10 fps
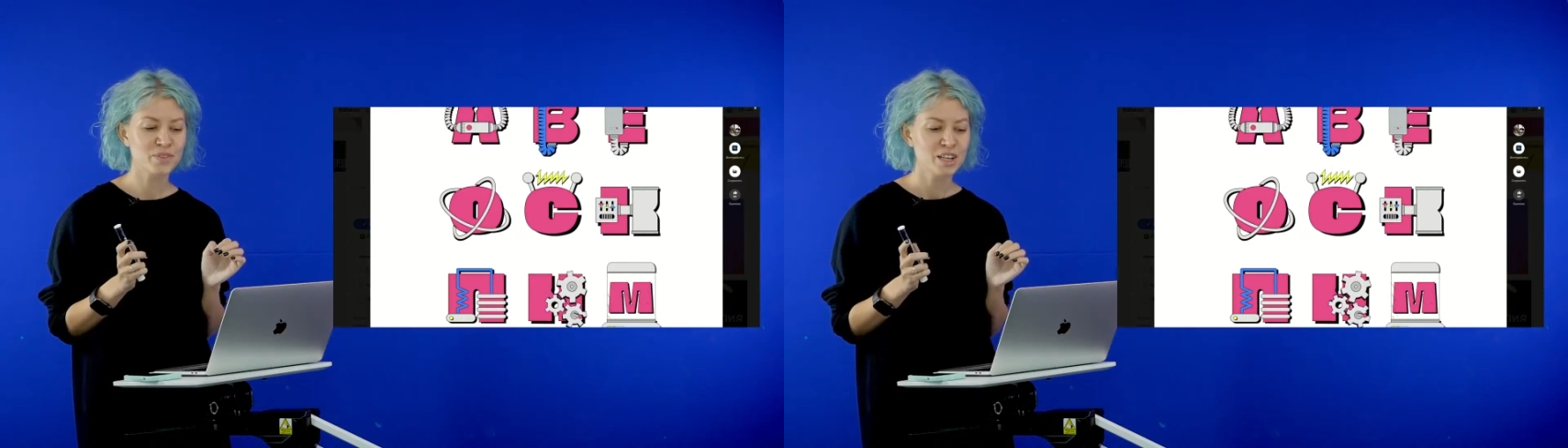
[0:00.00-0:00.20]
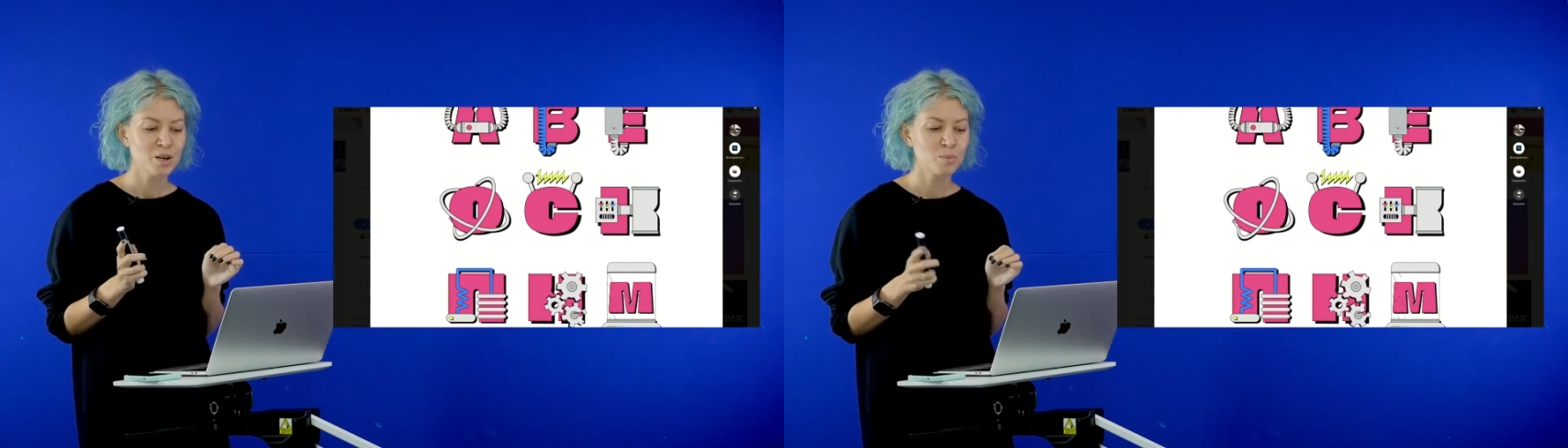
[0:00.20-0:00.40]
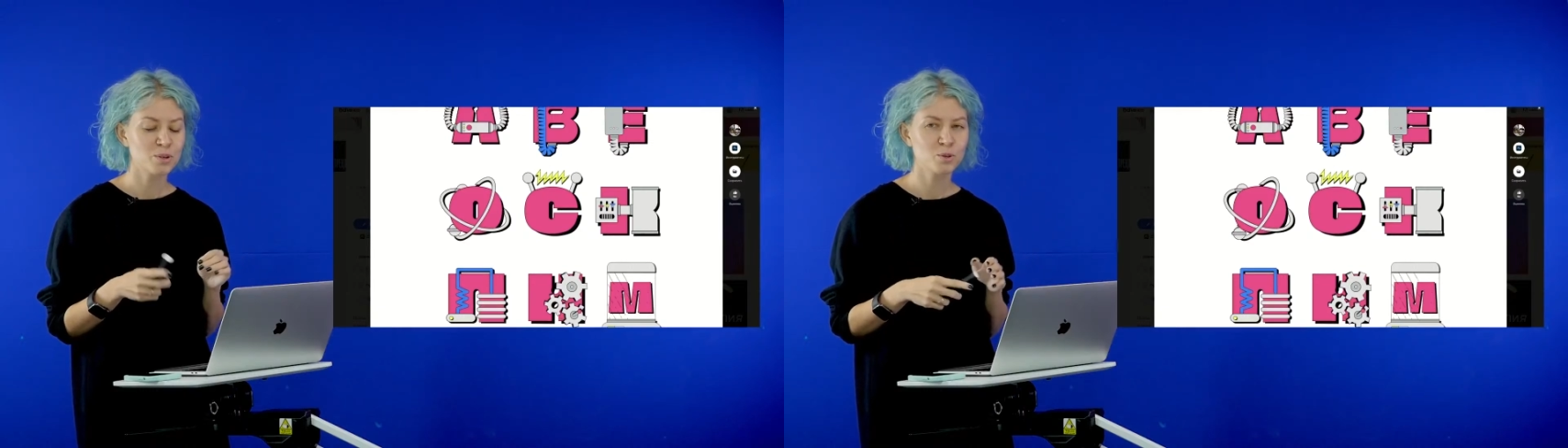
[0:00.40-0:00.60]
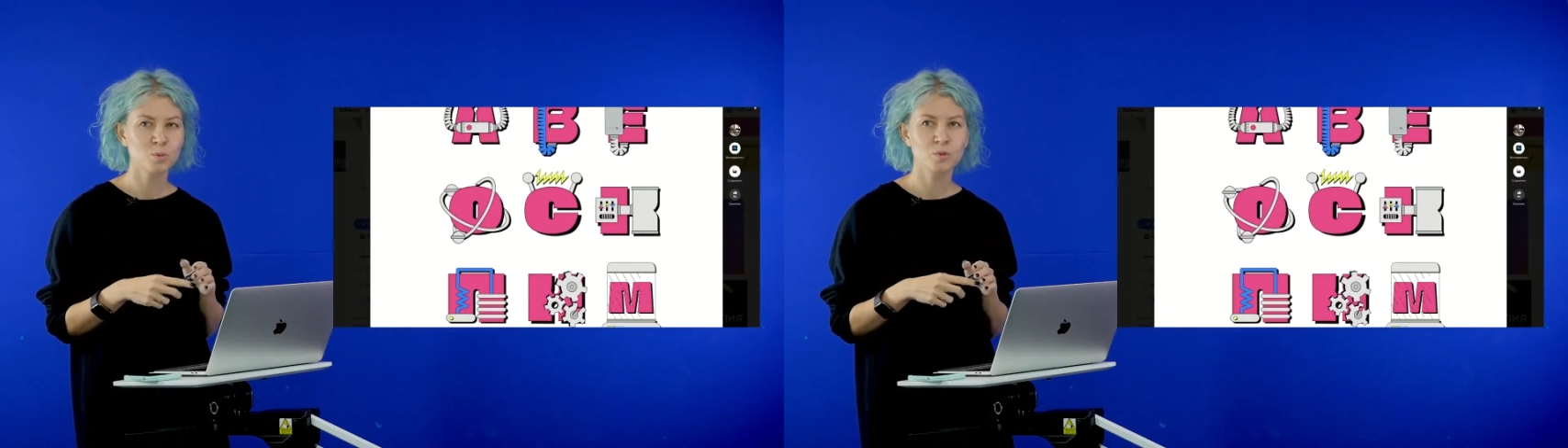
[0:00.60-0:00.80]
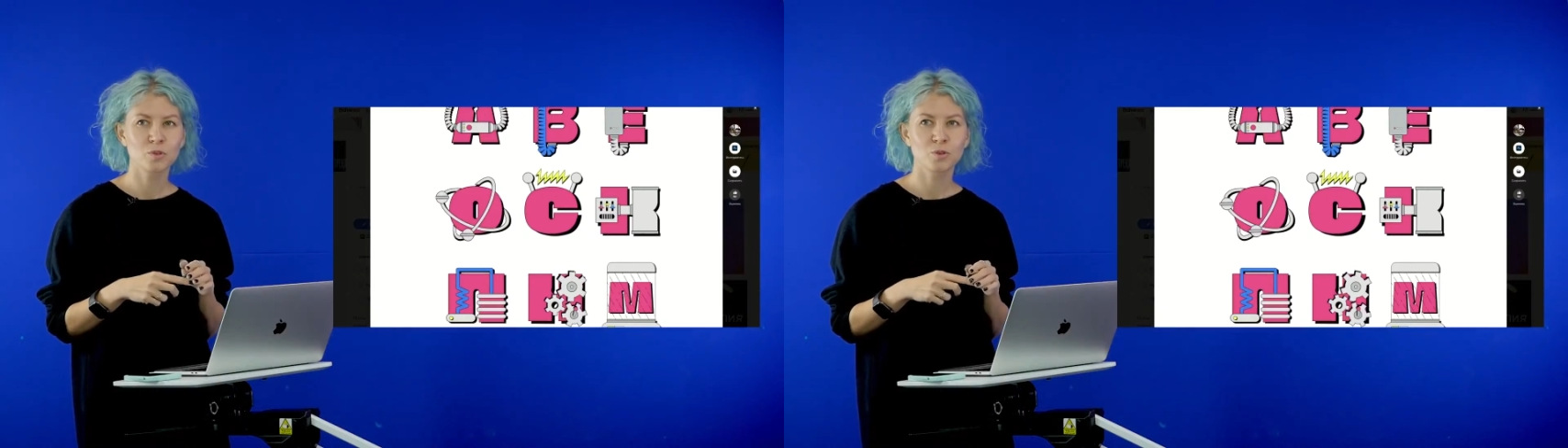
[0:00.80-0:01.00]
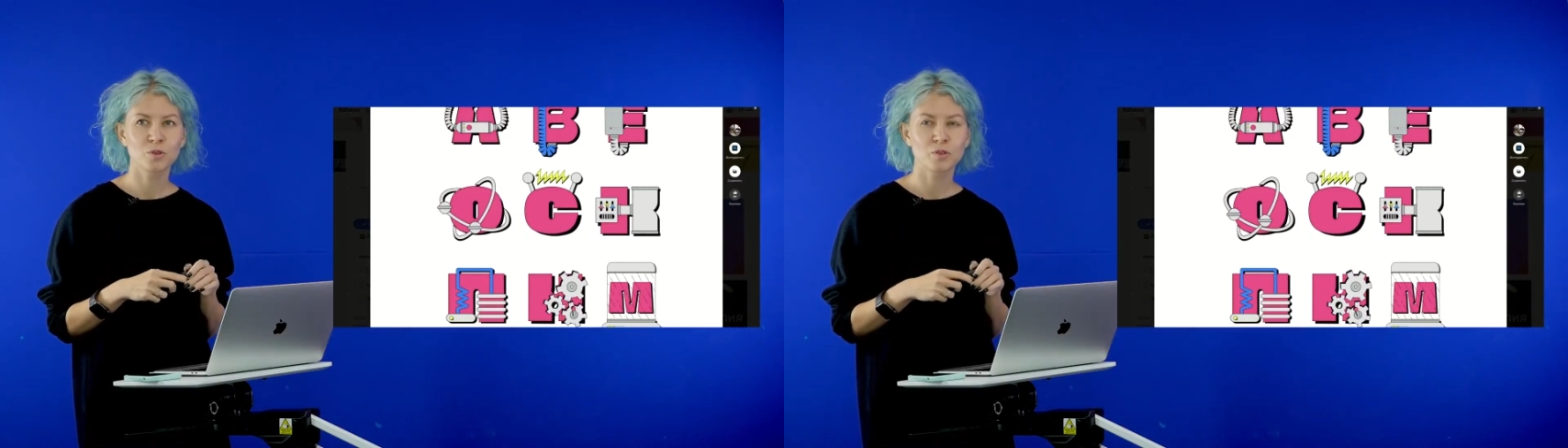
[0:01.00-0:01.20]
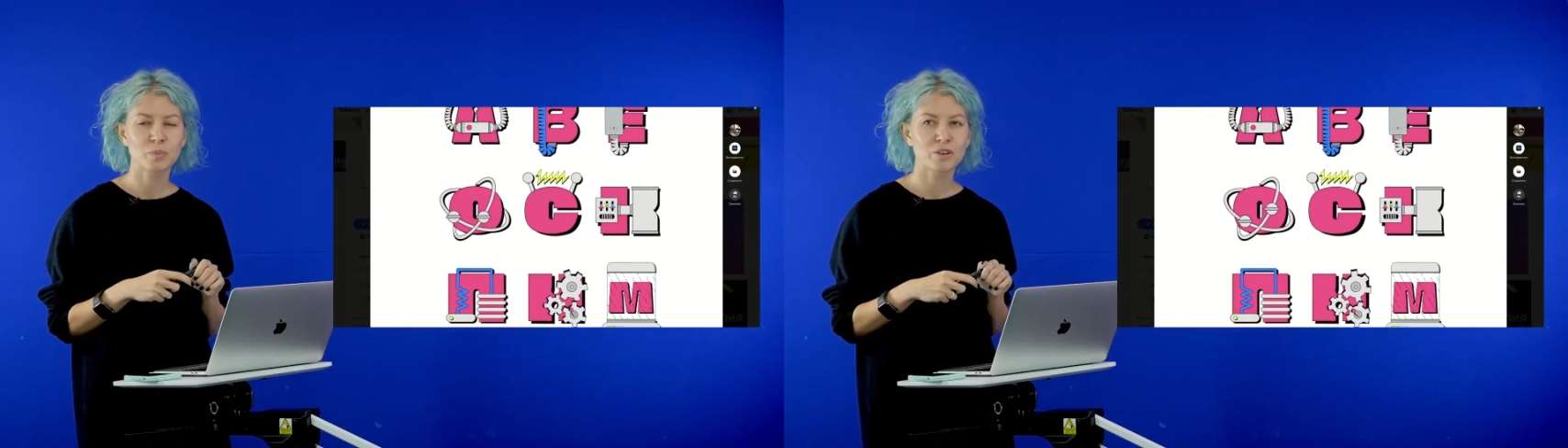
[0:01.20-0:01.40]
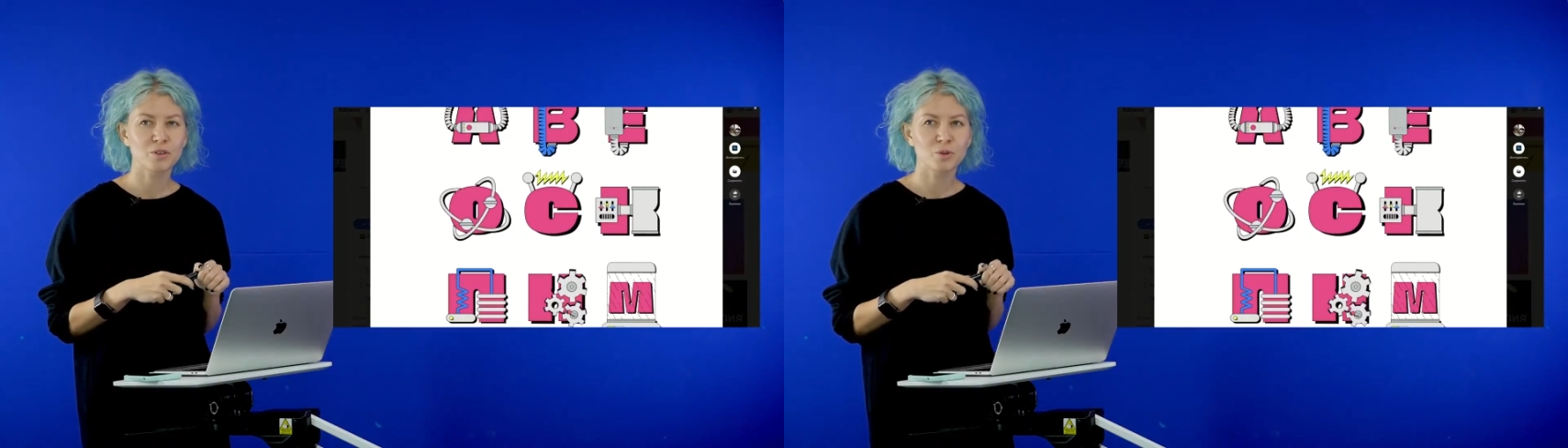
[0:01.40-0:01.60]
придумываю,
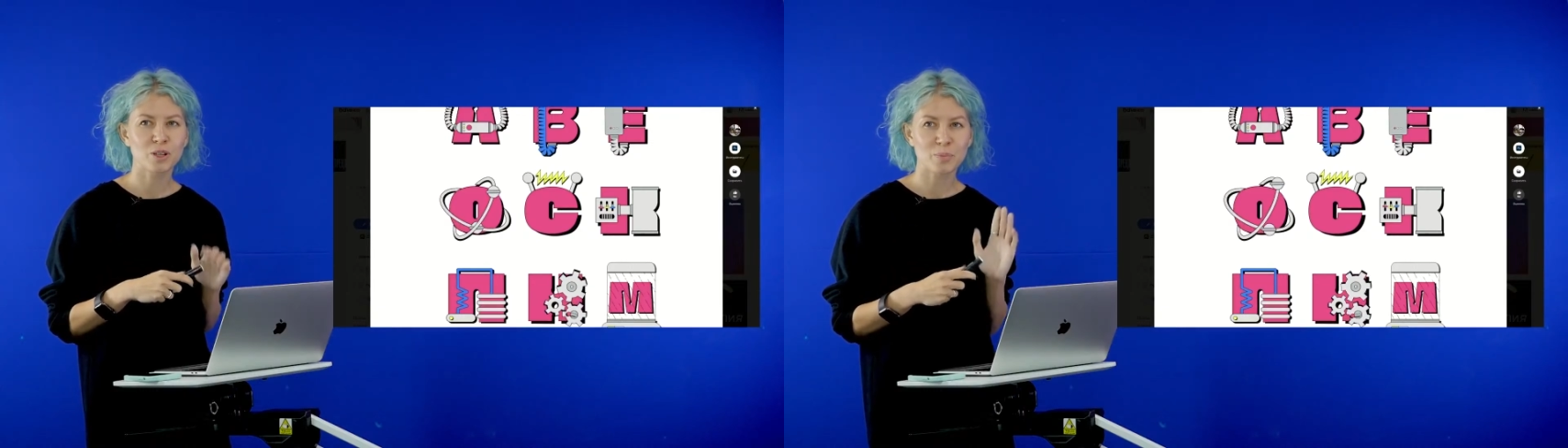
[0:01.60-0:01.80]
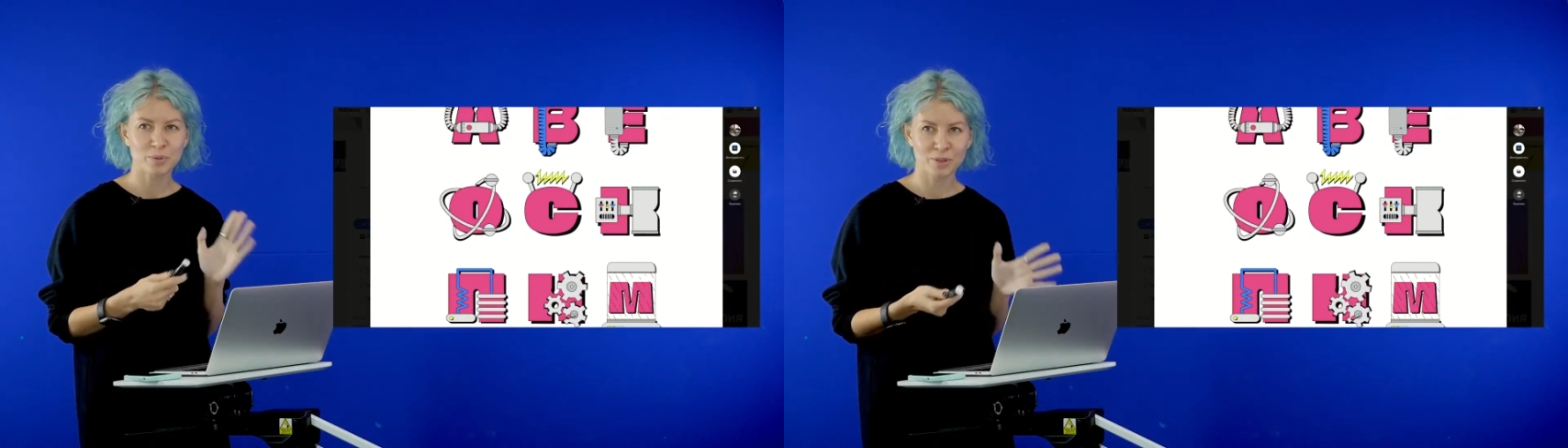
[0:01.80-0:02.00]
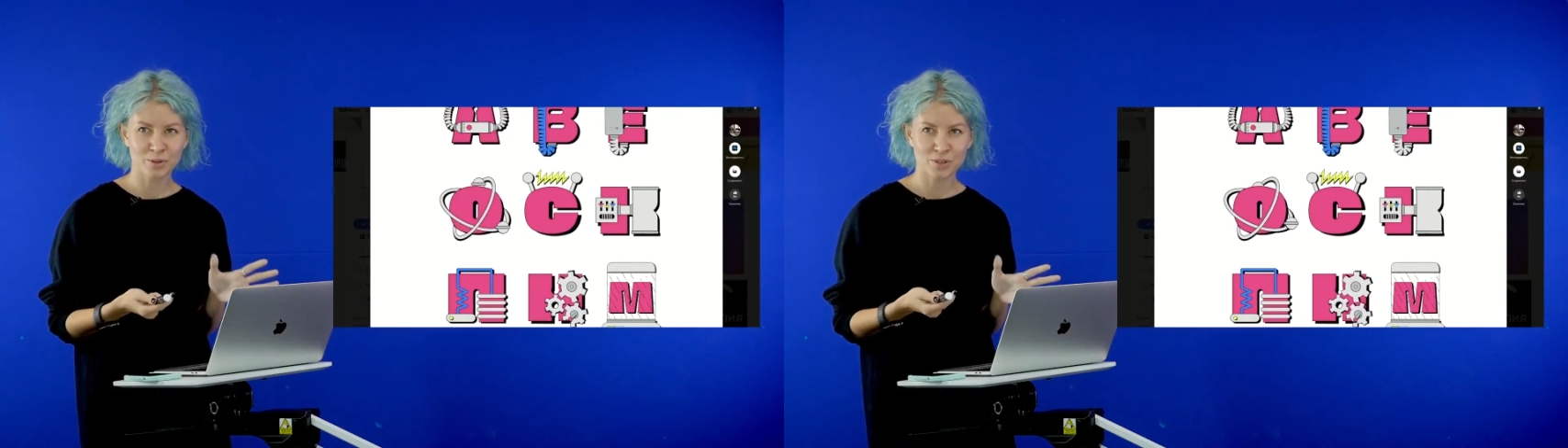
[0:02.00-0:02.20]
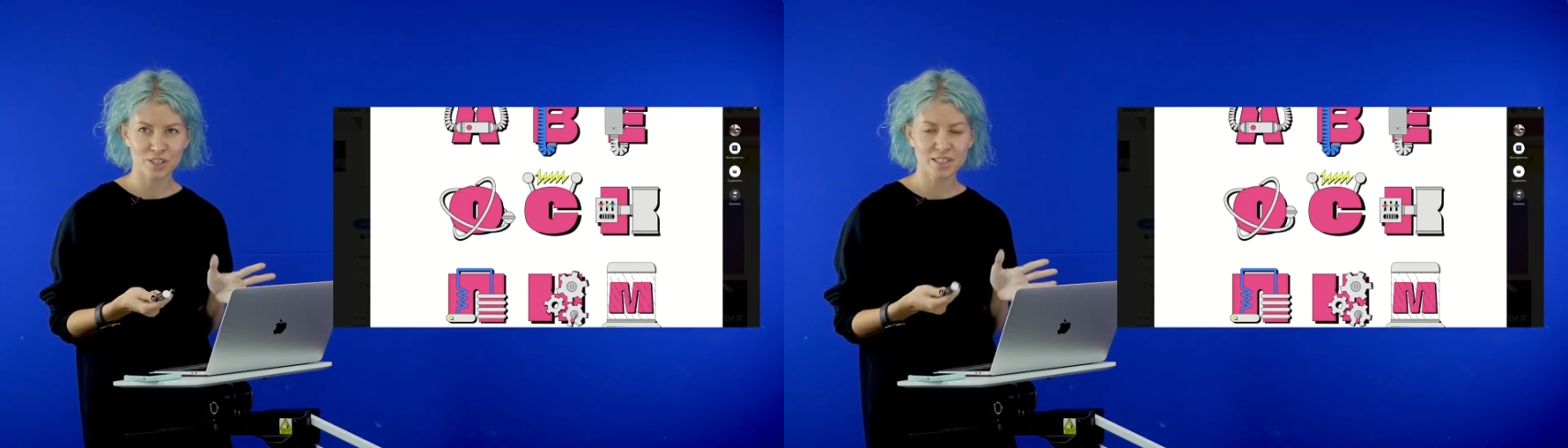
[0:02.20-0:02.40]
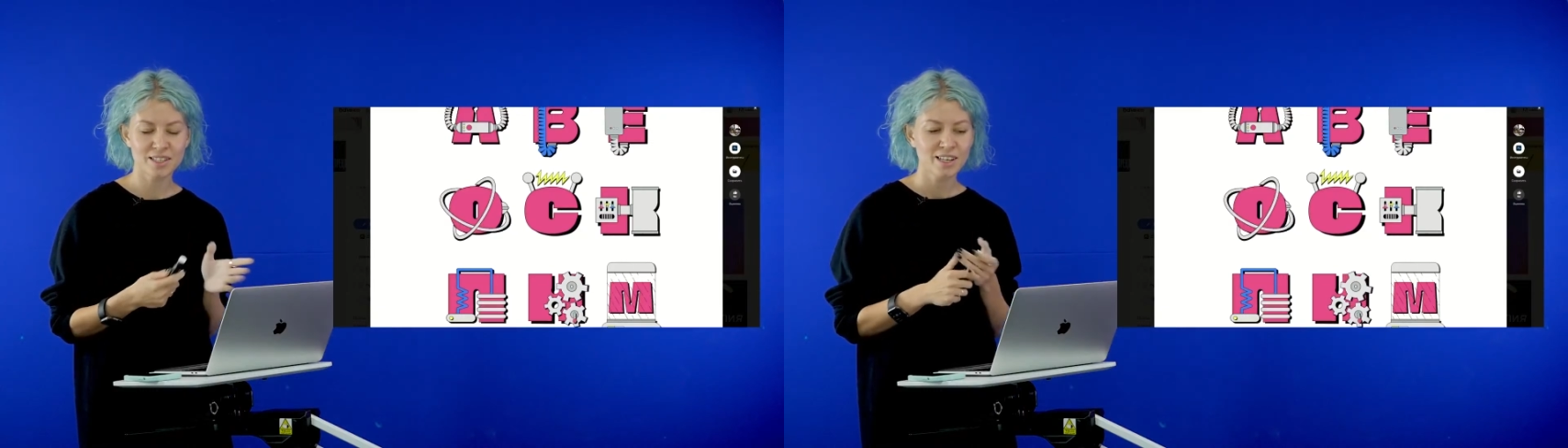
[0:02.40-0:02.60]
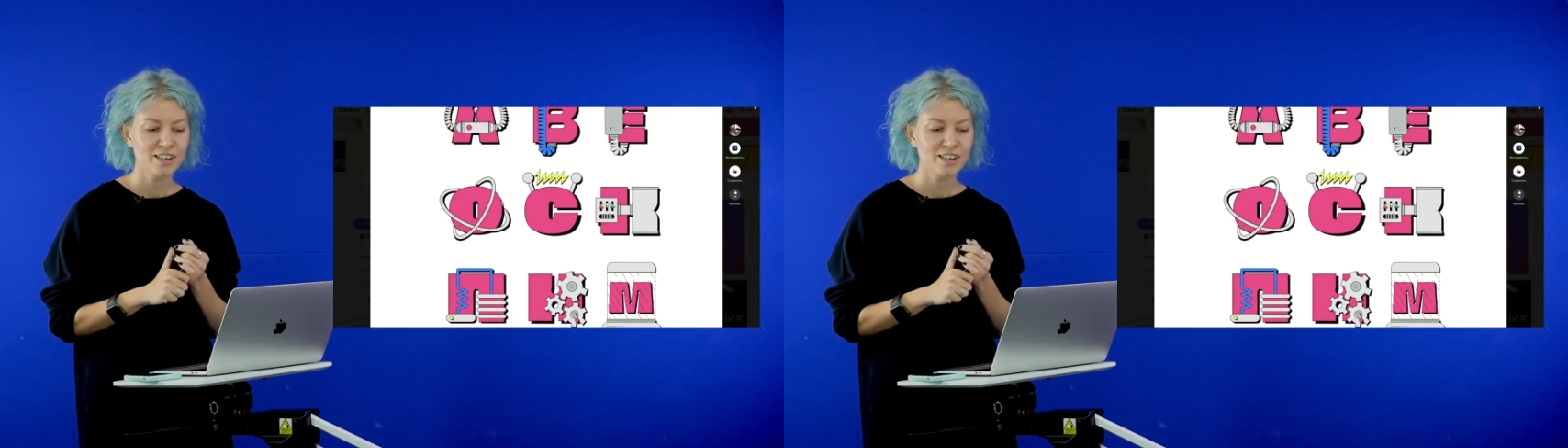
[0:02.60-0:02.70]
во-первых, куда подключить,